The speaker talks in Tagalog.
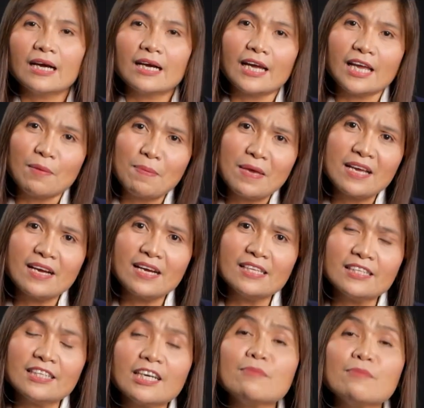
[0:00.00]

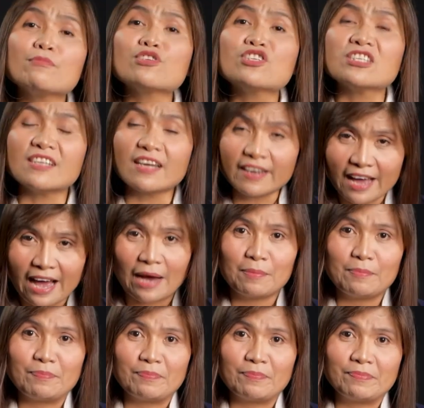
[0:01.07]
Kaibigan, kamusta ka?
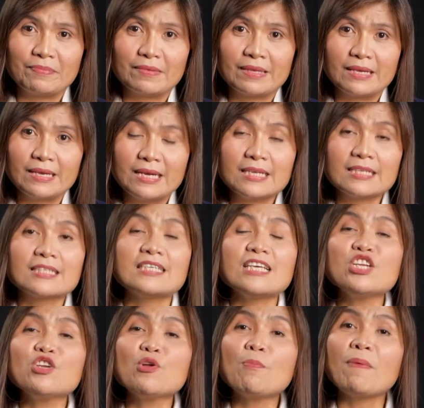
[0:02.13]

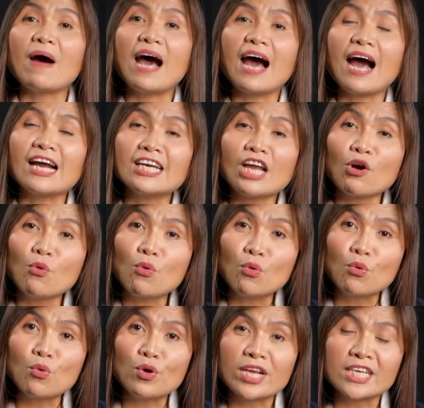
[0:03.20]
Sino ba ang
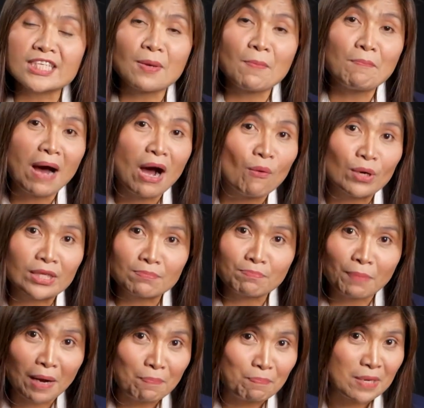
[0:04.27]
nangunguna sa bawat
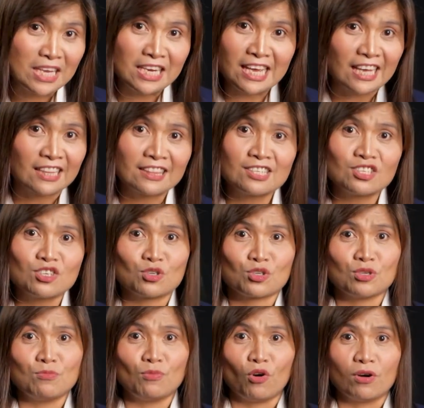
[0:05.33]
pagpili at
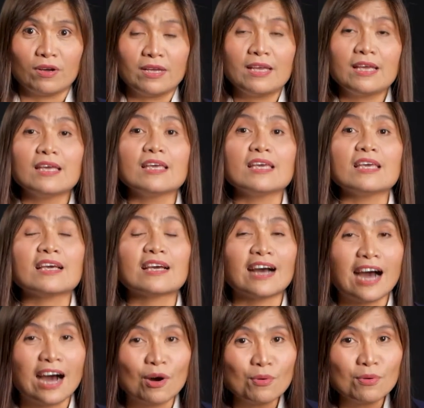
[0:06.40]
desisyon mo?
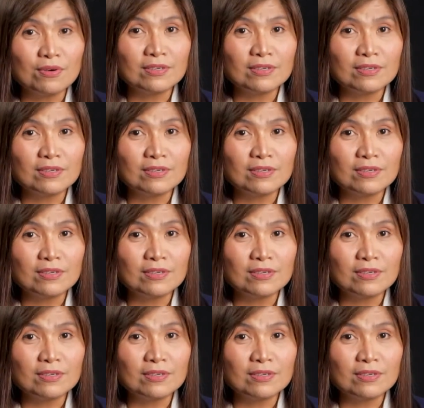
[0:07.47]
Ikaw?